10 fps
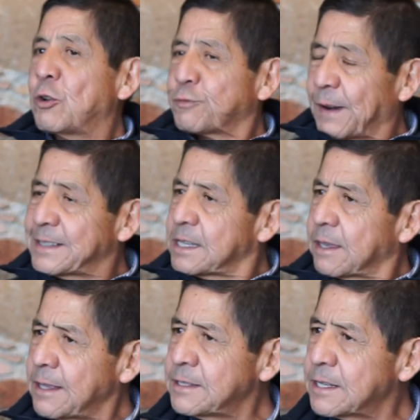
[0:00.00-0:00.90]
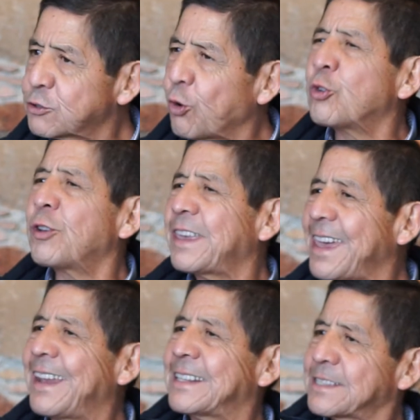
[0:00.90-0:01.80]
Los frenillenses con
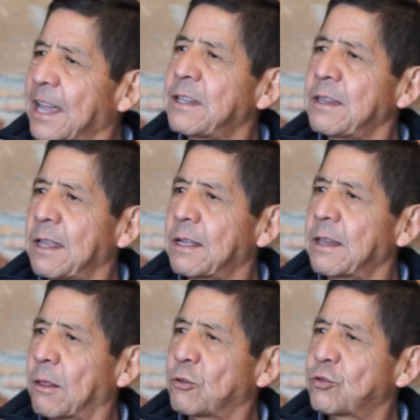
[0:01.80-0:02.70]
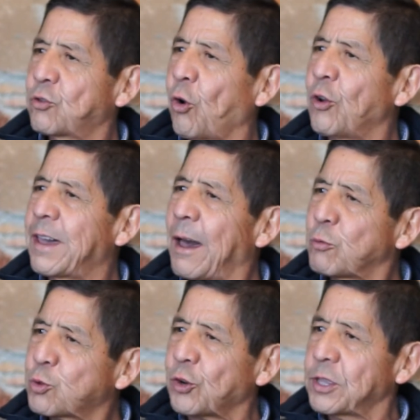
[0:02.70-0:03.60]
quién están indignados, con qué
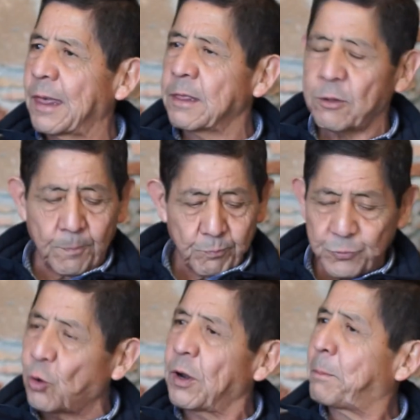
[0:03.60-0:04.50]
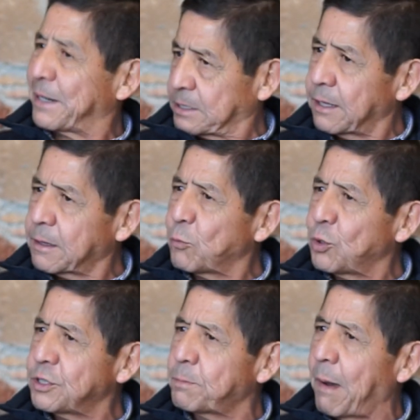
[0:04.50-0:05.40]
autoridad, con el presidente
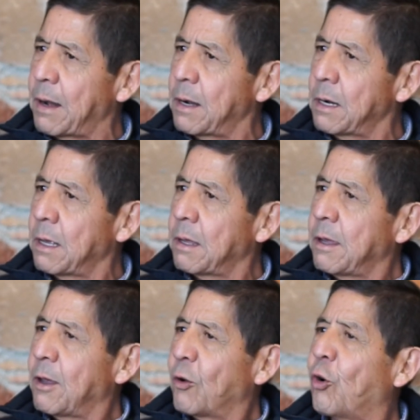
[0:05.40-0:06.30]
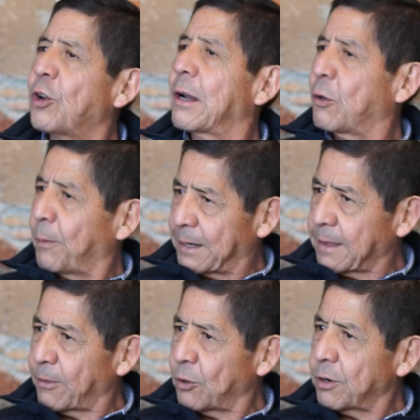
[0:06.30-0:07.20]
municipal, con el
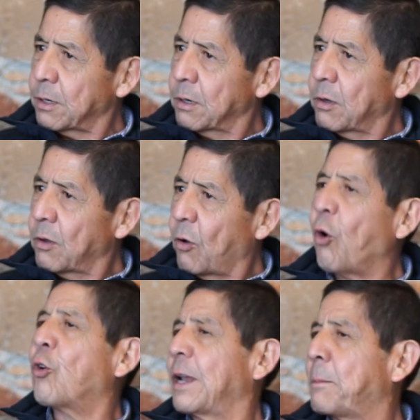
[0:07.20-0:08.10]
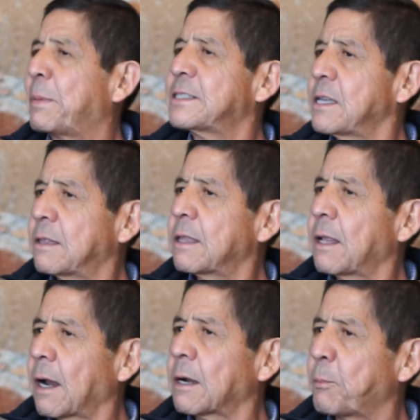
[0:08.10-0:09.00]
gobernador o con el presidente
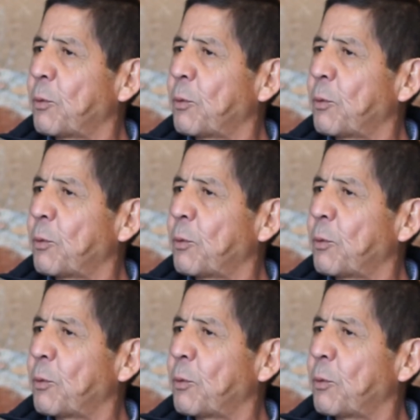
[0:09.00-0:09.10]
de la